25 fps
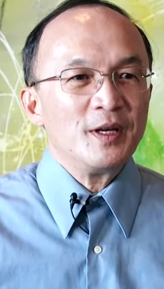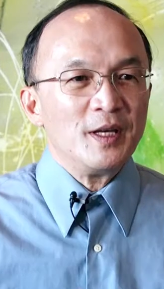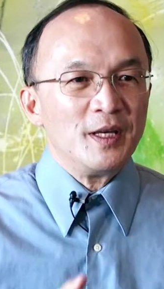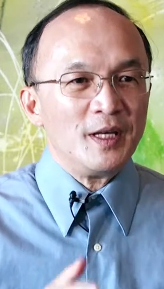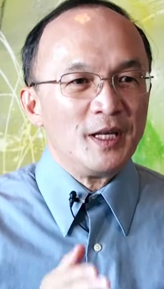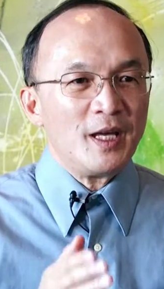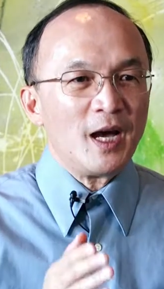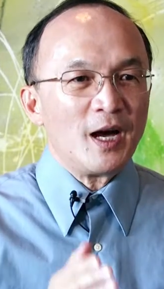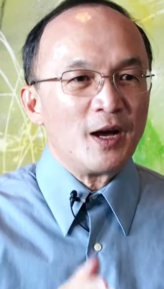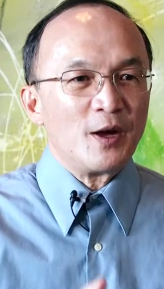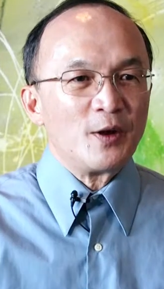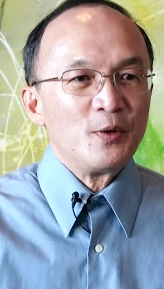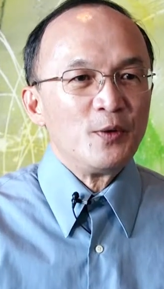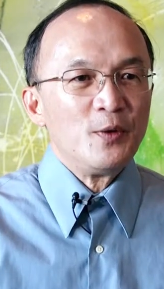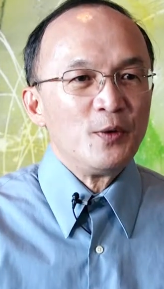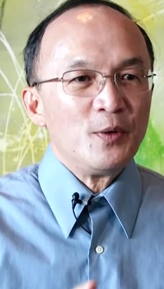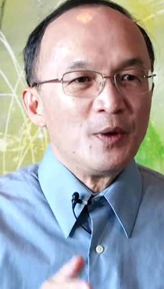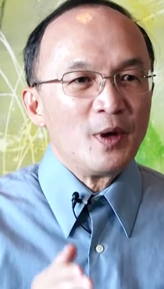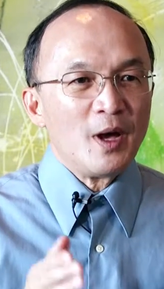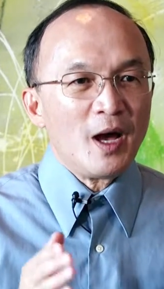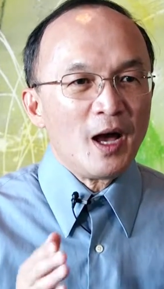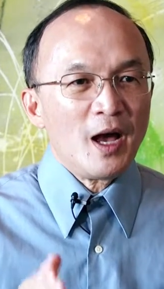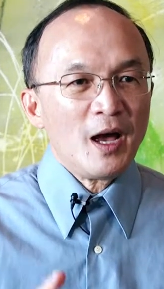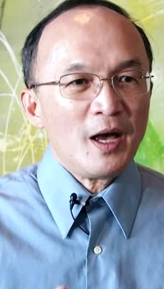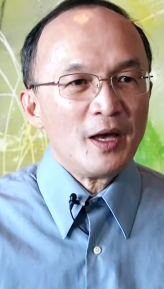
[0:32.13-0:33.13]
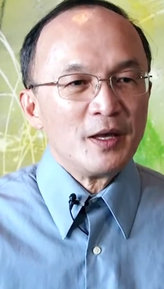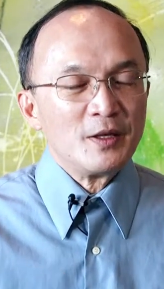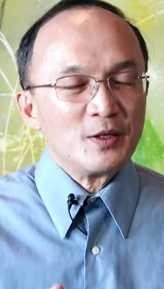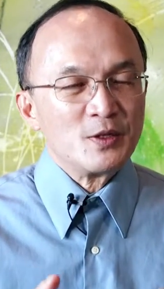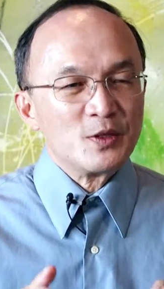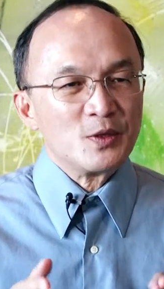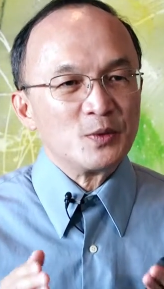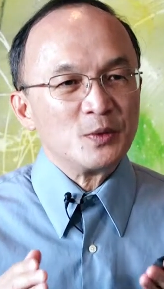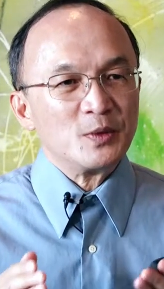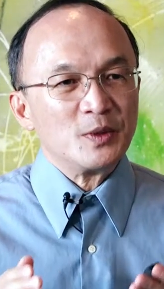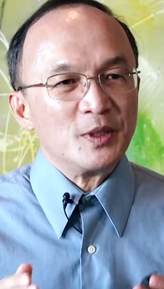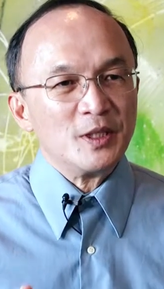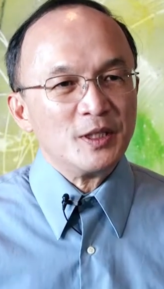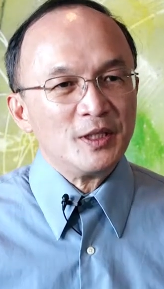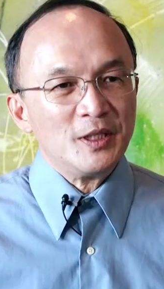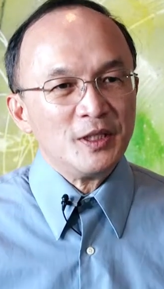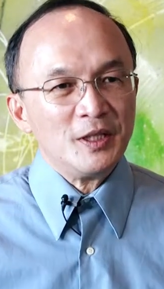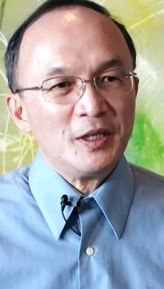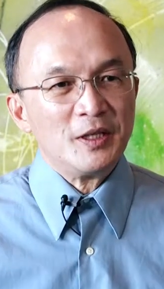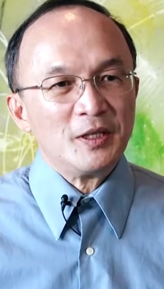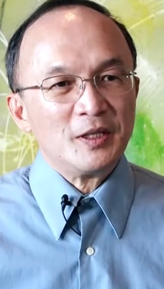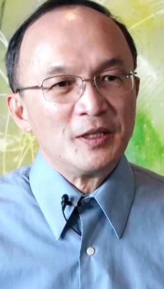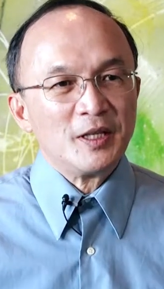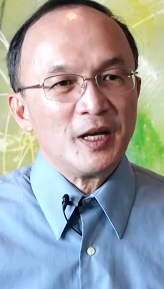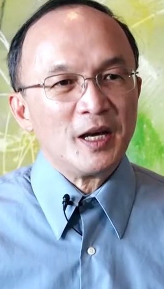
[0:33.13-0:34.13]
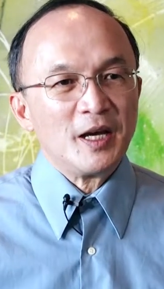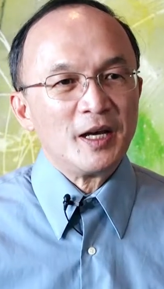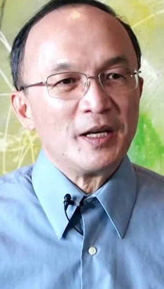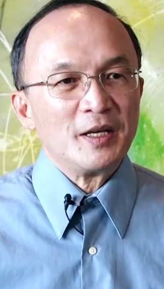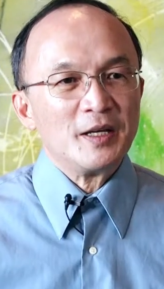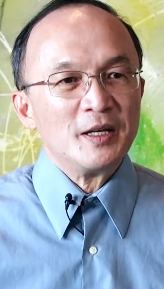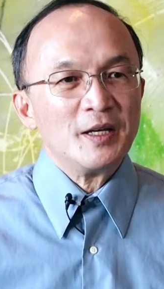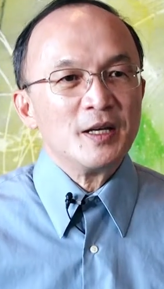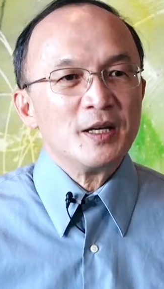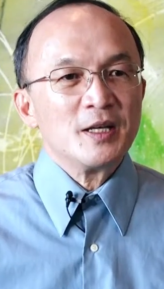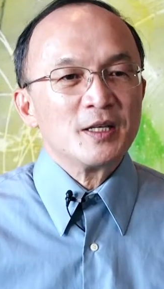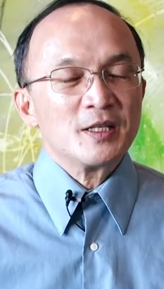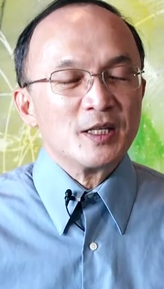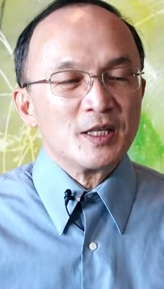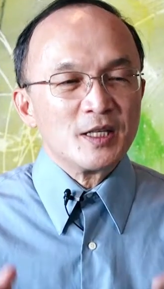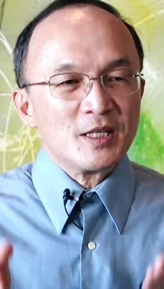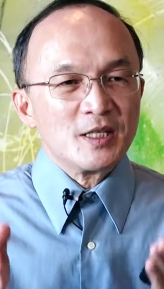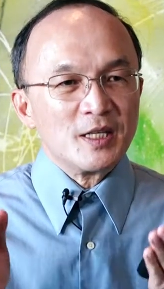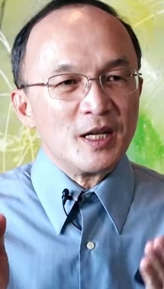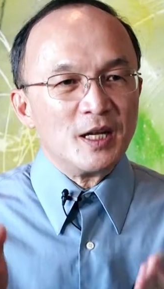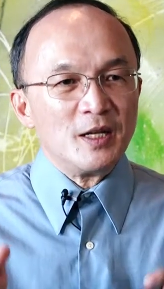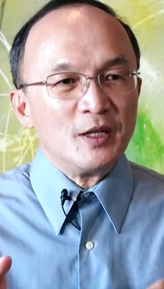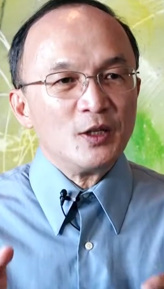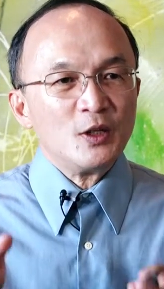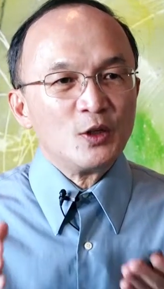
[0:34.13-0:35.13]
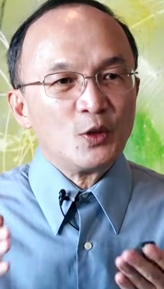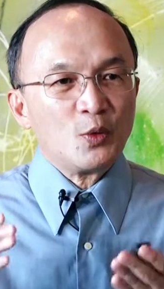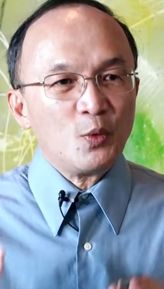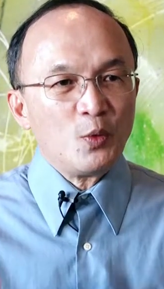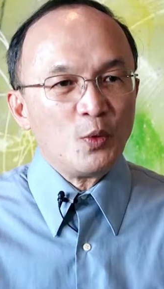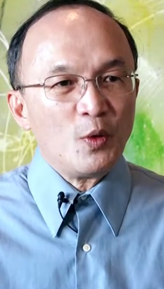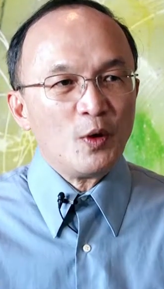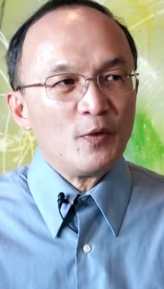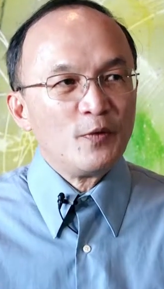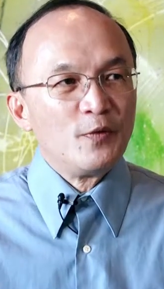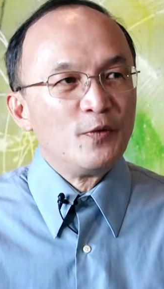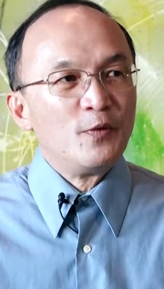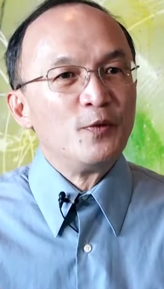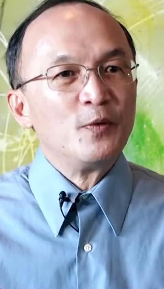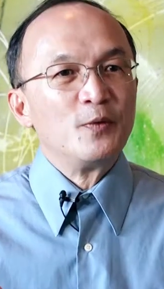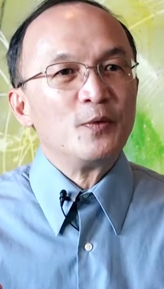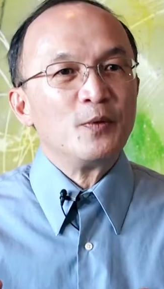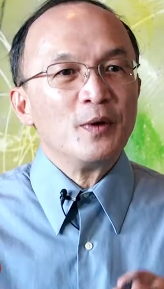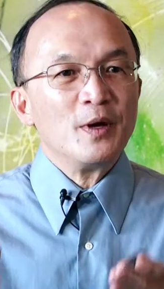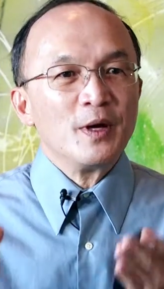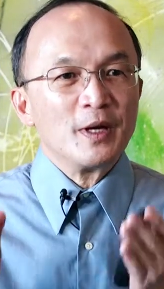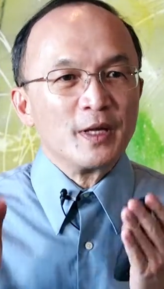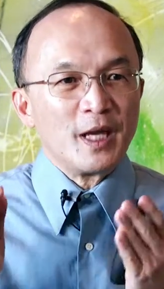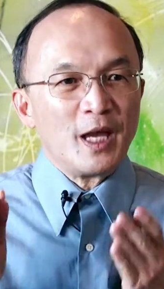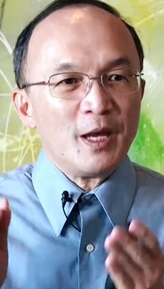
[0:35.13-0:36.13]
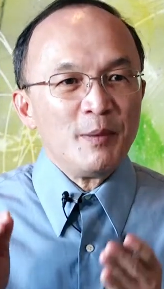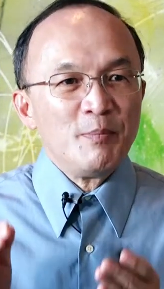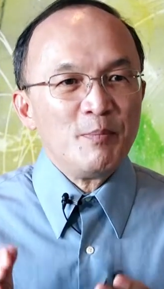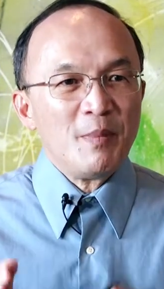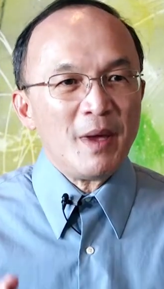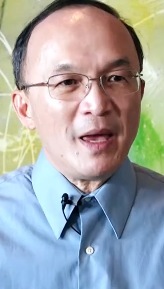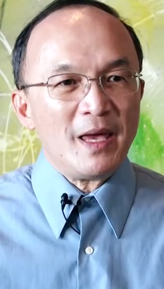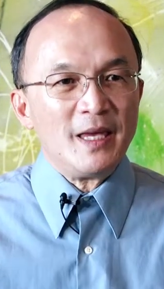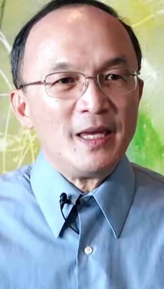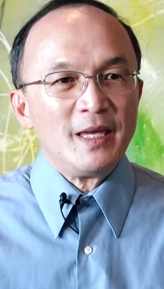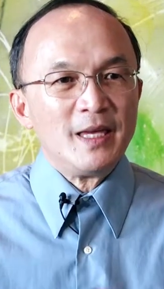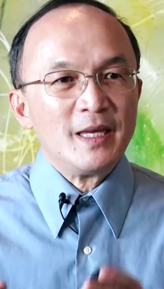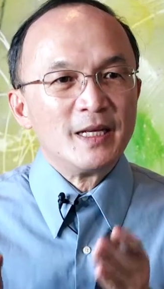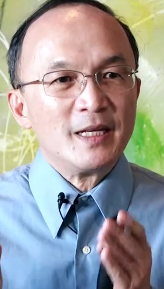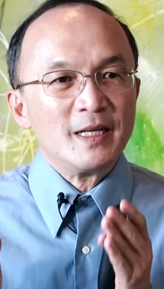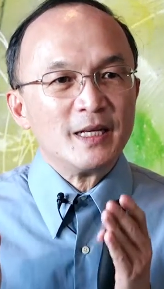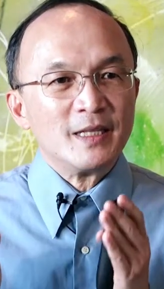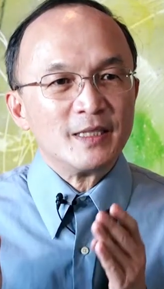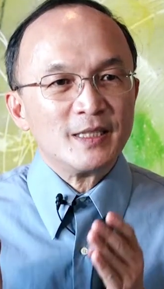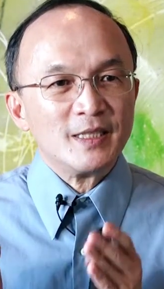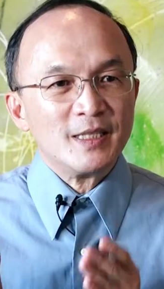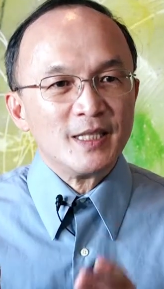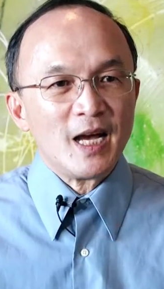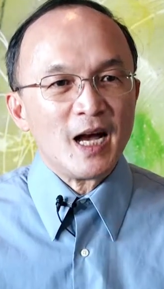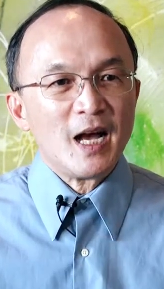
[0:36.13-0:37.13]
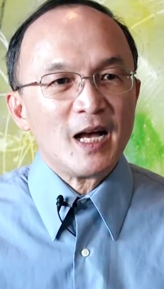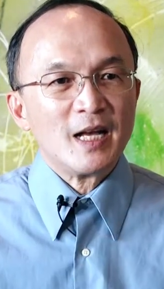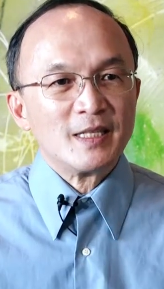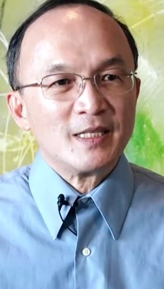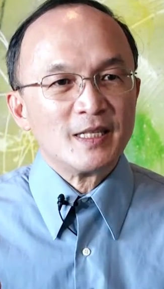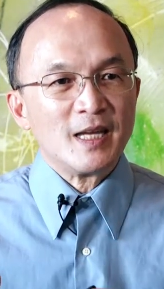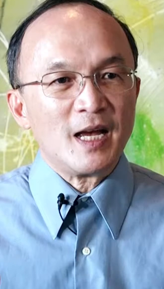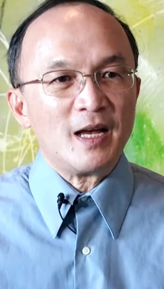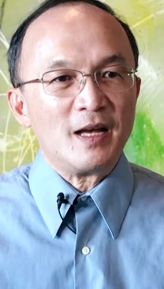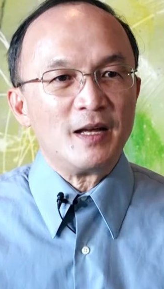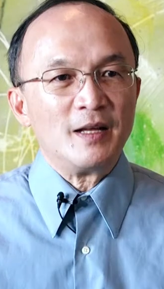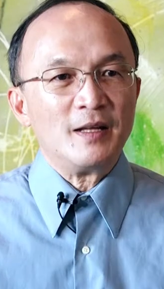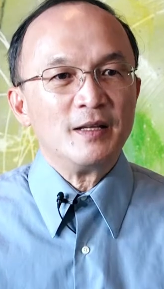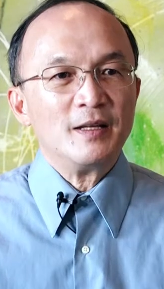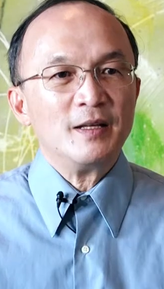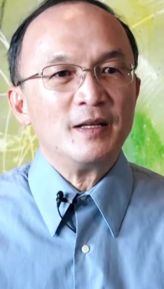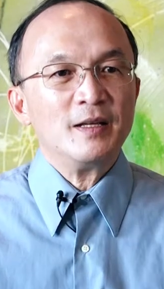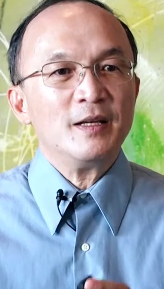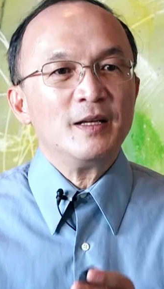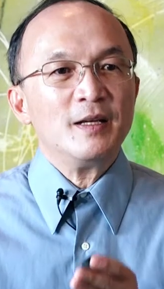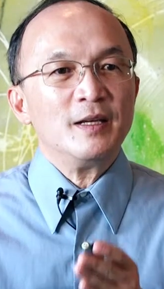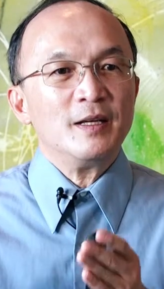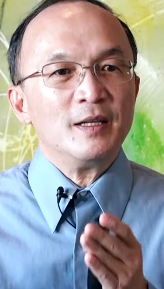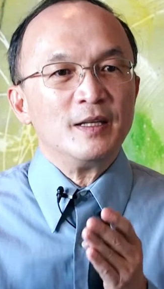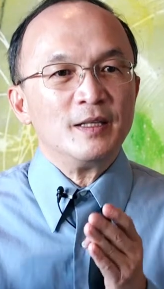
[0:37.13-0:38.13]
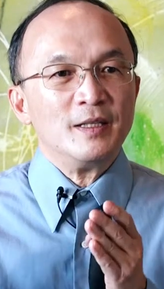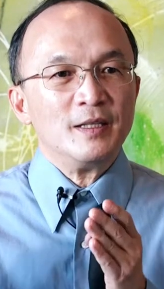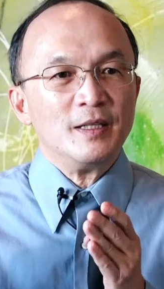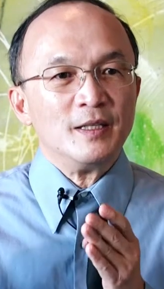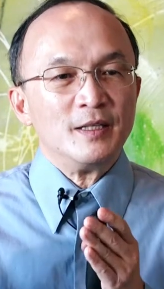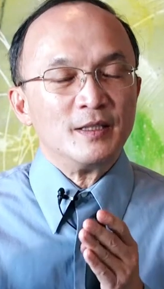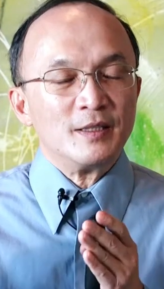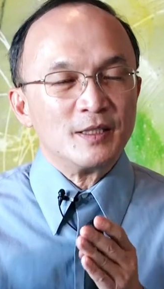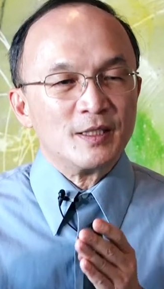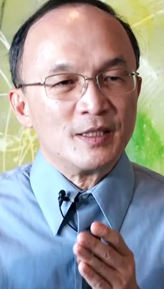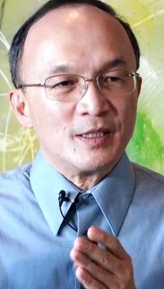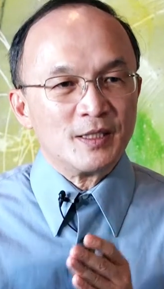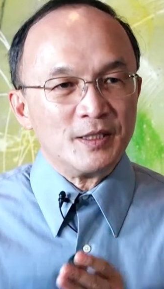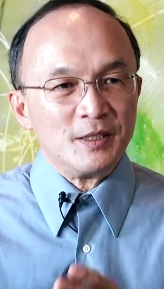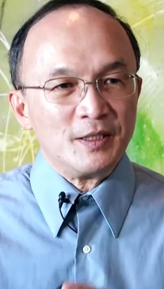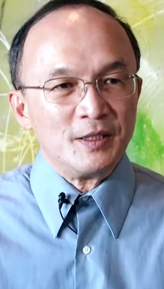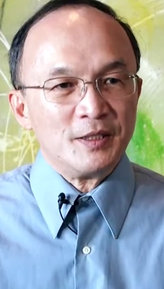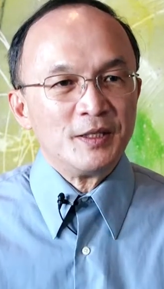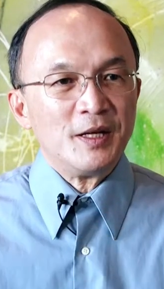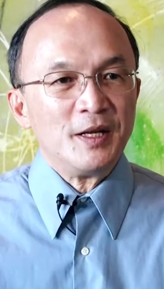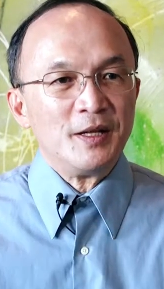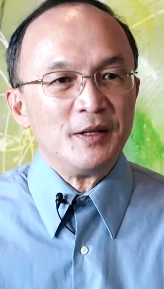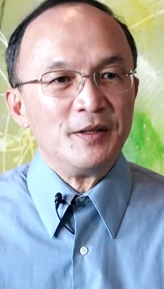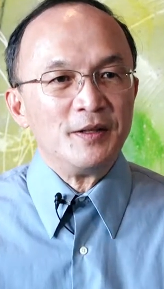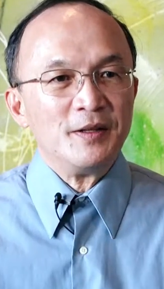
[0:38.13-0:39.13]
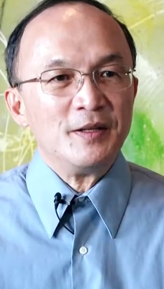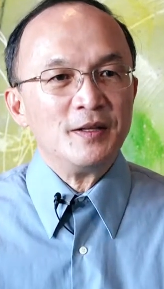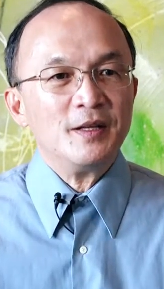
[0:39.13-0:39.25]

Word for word: 养育爱主的第二代是神托付给每一个家长的责任，